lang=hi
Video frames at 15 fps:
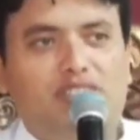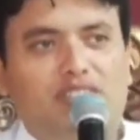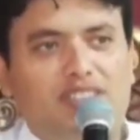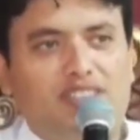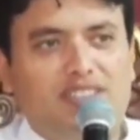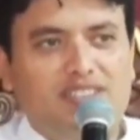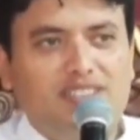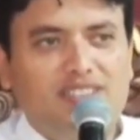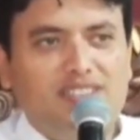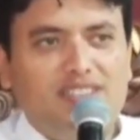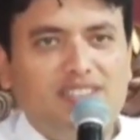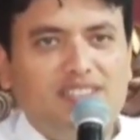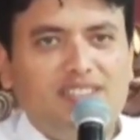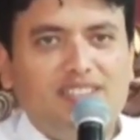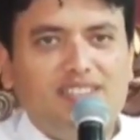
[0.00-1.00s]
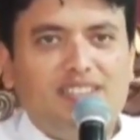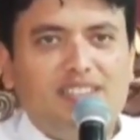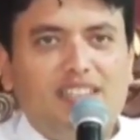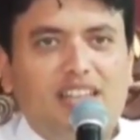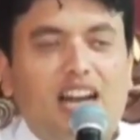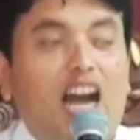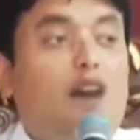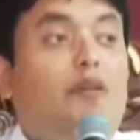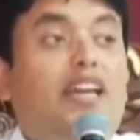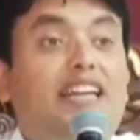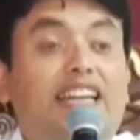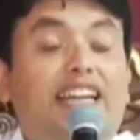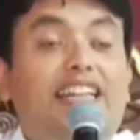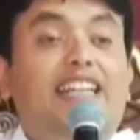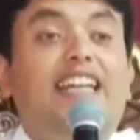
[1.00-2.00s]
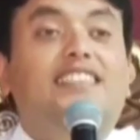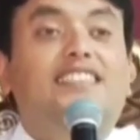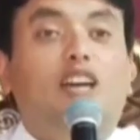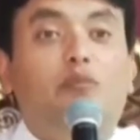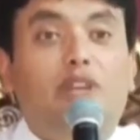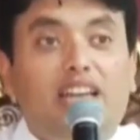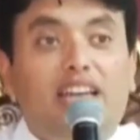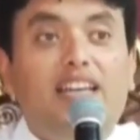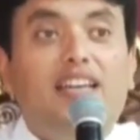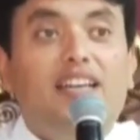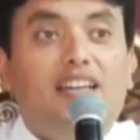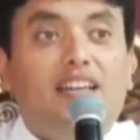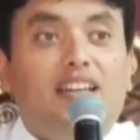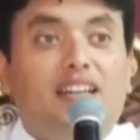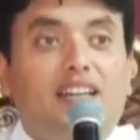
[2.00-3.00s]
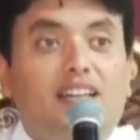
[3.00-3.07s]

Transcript: परमेश्वर है अब एक क्रिकेटर ऐसा भी है